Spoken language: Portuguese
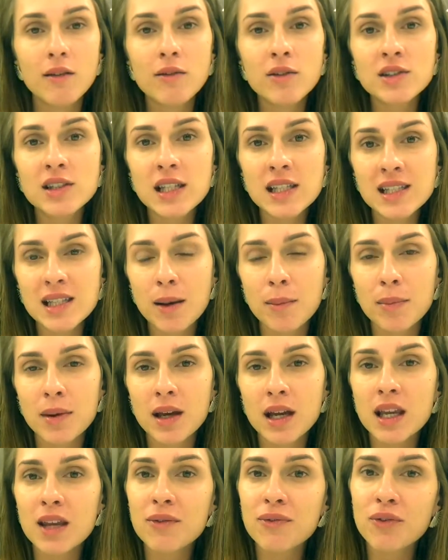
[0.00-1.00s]
Você
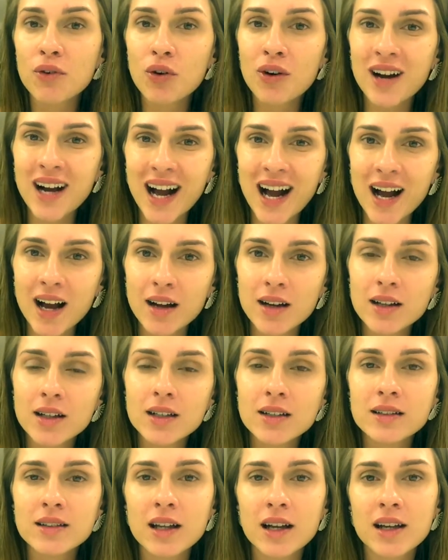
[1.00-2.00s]
sabia que
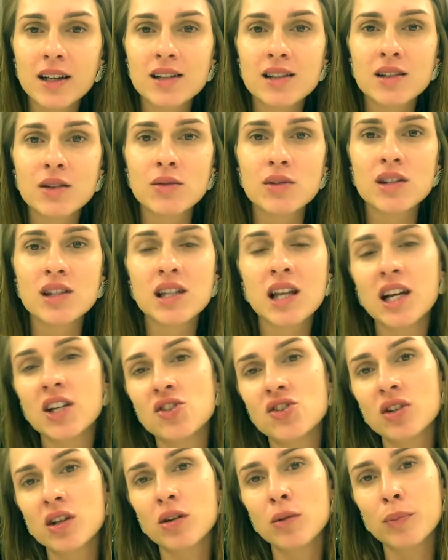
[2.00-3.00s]
focar na questão
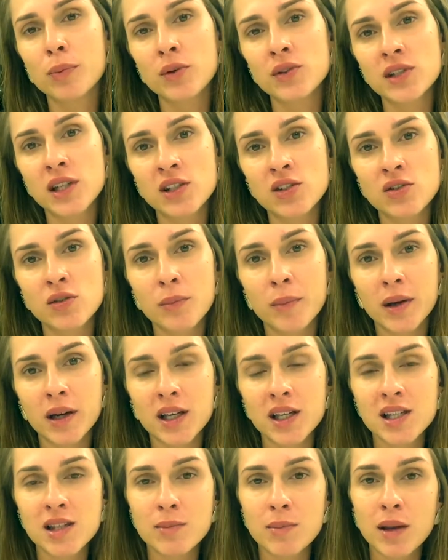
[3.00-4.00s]
estética no processo do
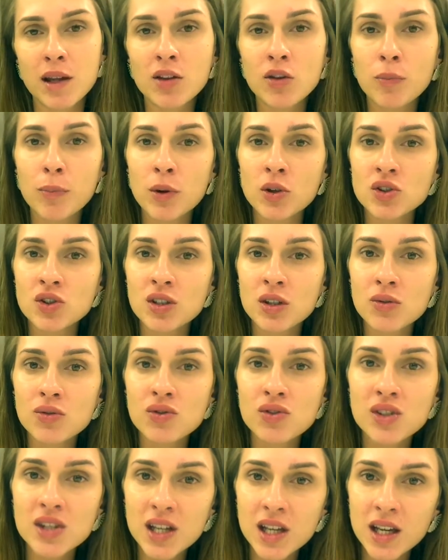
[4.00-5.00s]
emagrecimento pode não
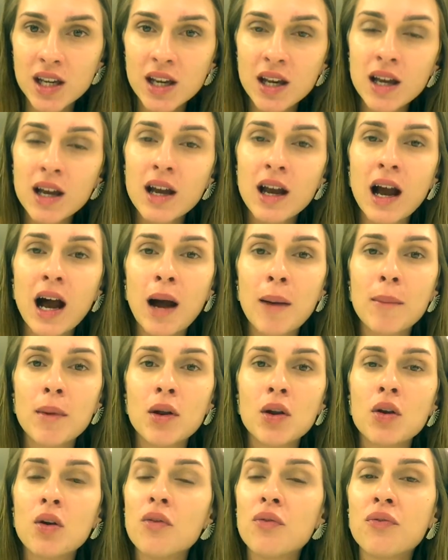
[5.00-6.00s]
ser a
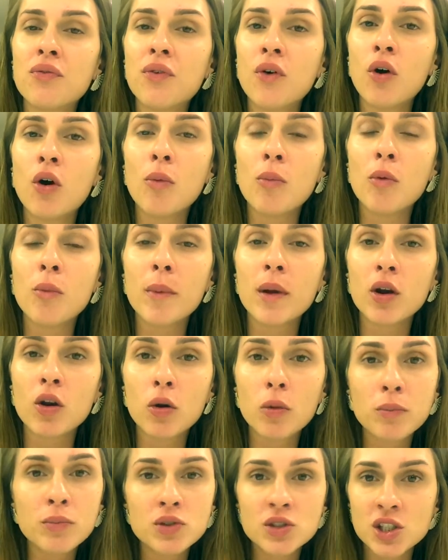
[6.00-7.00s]
melhor forma, o
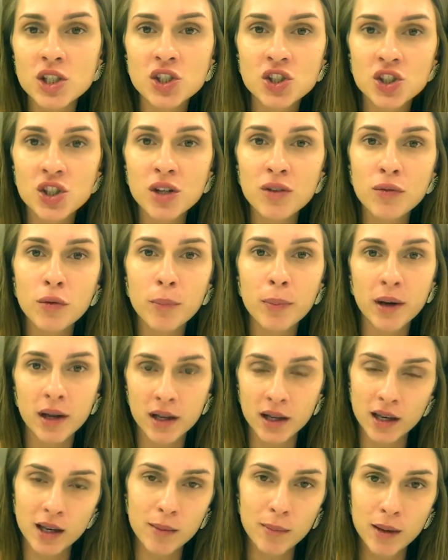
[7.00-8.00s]
melhor objetivo para
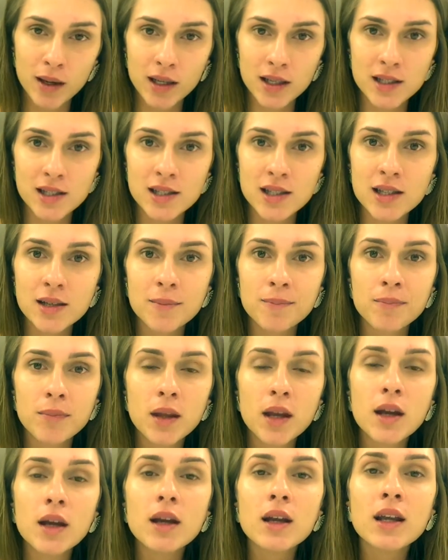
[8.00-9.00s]
querer emagrecer?
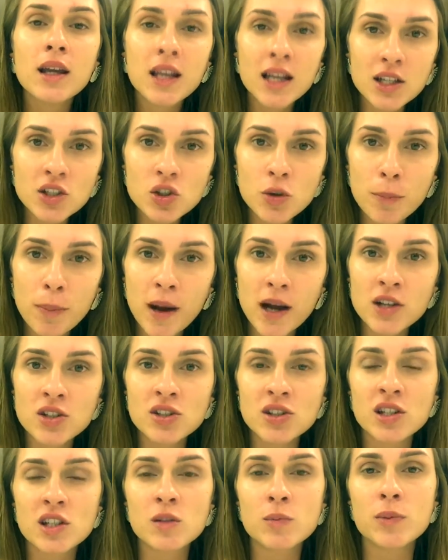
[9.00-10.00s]
Grande
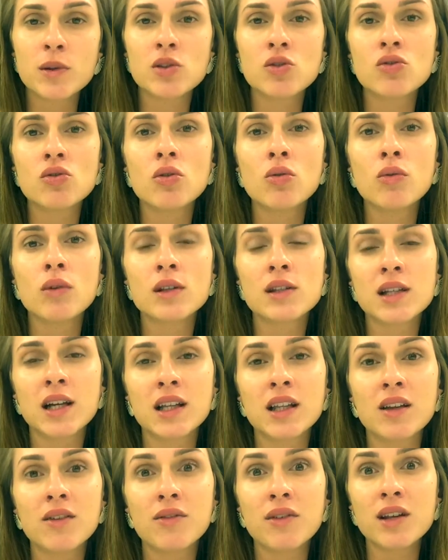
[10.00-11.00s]
parte das pessoas,
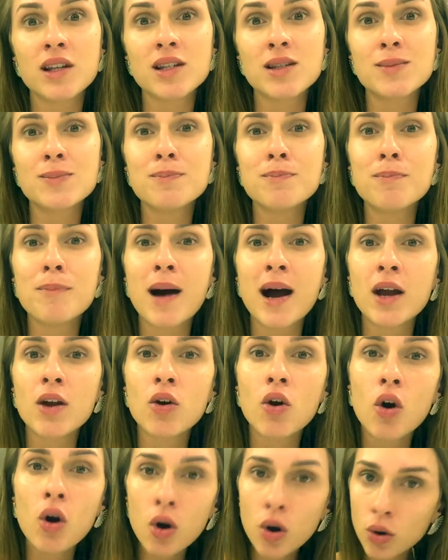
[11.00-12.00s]
cada vez
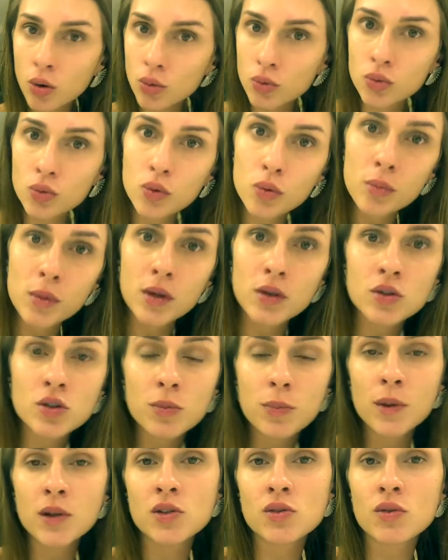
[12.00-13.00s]
maior o número
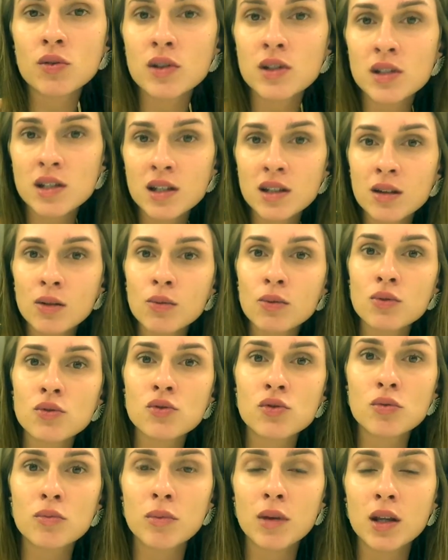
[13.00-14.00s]
de pessoas que estão
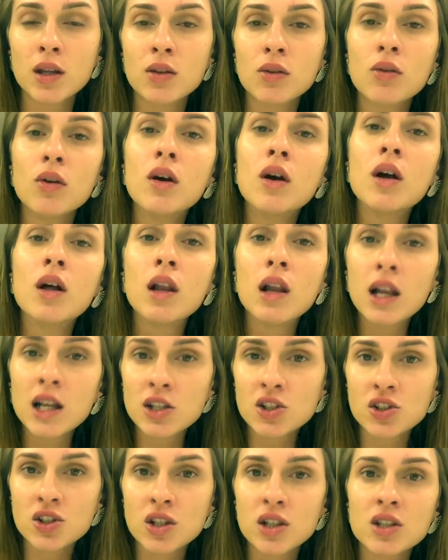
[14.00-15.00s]
consumindo
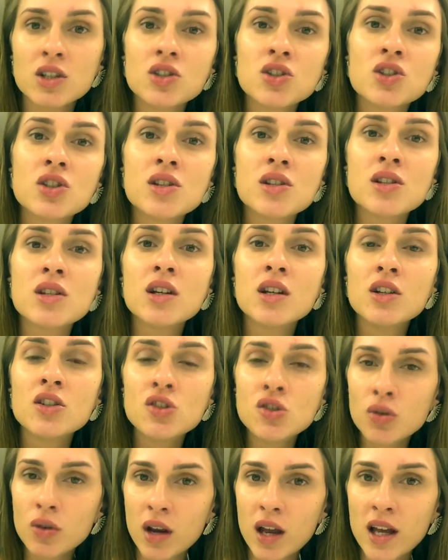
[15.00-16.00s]
laxantes,
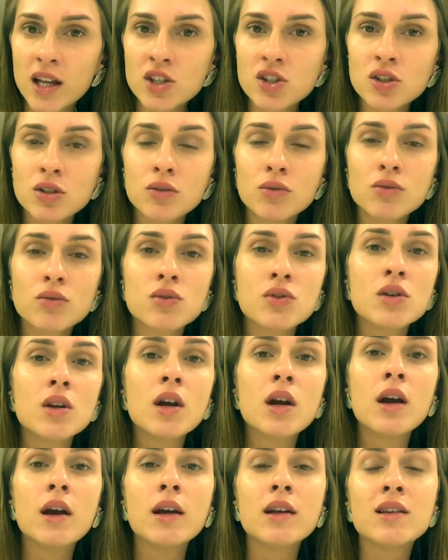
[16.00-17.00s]
diuréticos,
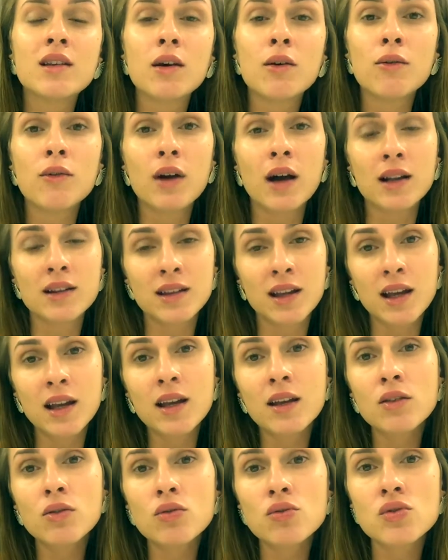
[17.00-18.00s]
estão
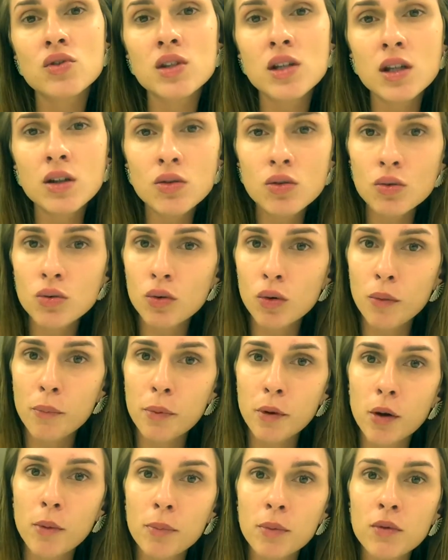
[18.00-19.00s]
até induzindo o
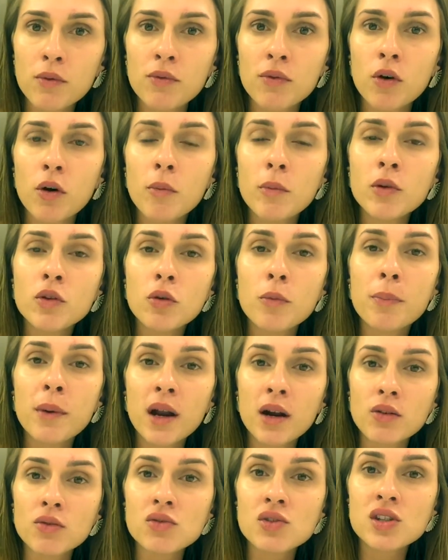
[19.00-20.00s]
próprio vômito
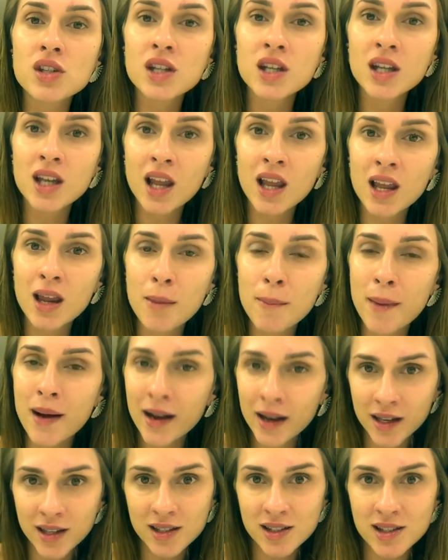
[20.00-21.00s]
para conseguirem
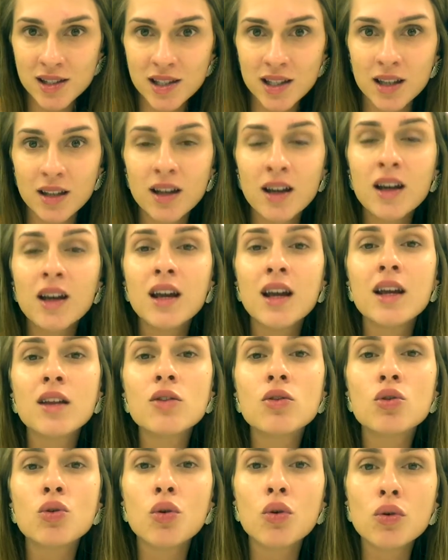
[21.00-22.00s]
emagrecer em
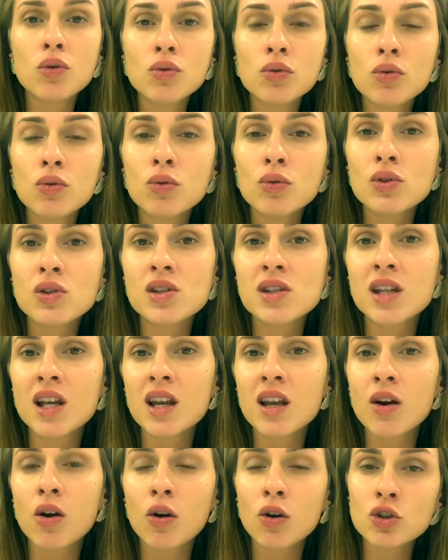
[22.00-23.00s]
torno do
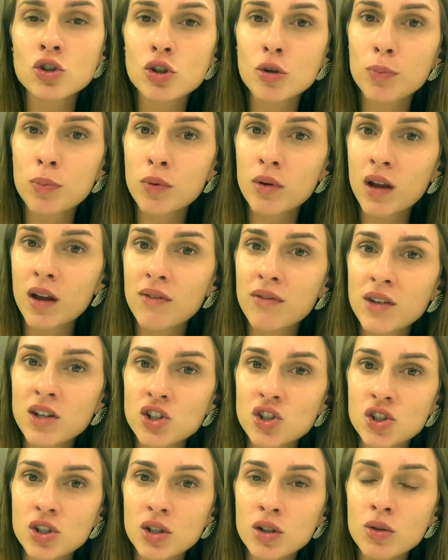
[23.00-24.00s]
estereótipo que é
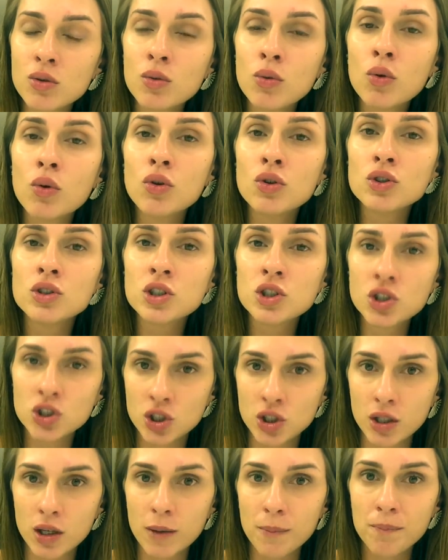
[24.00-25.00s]
vendido hoje em
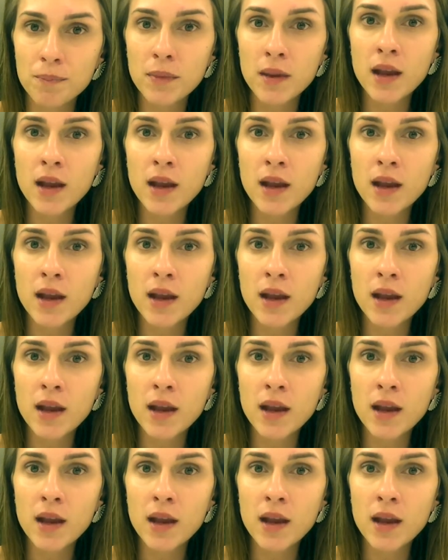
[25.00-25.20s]
dia.